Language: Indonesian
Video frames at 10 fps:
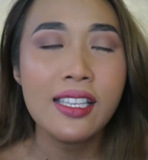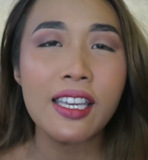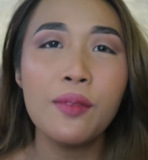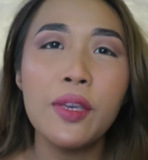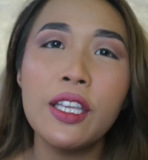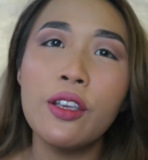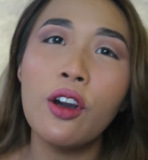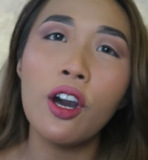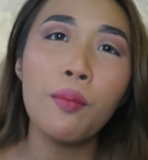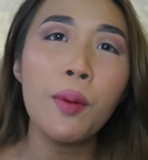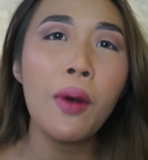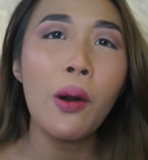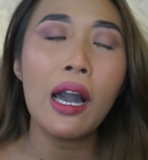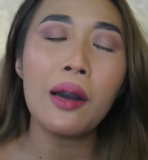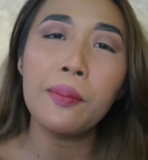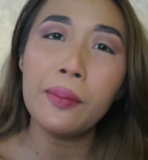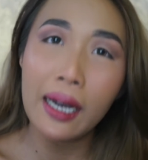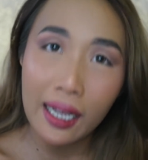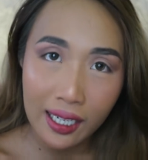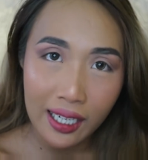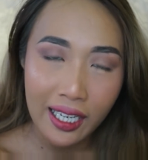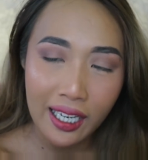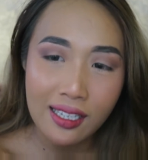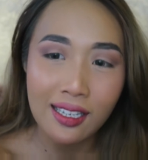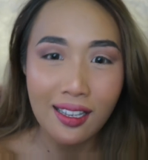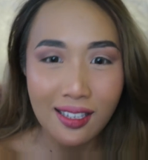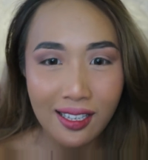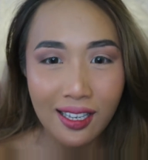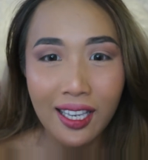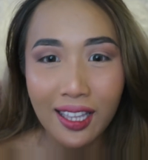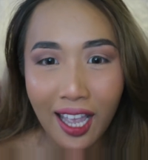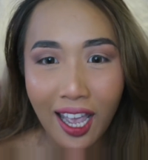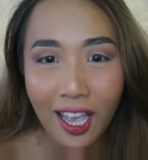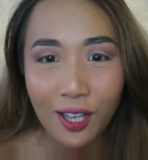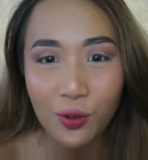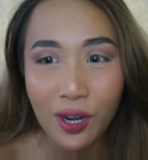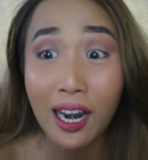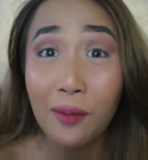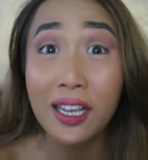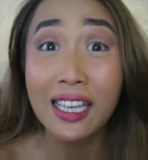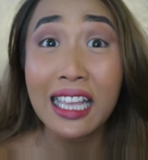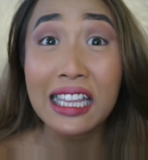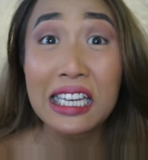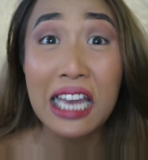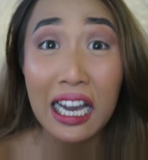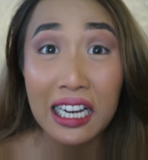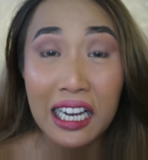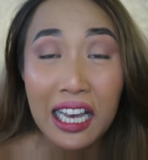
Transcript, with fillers: Jadi Minyo membawa kembali sesi kita yang sudah lama kita tidak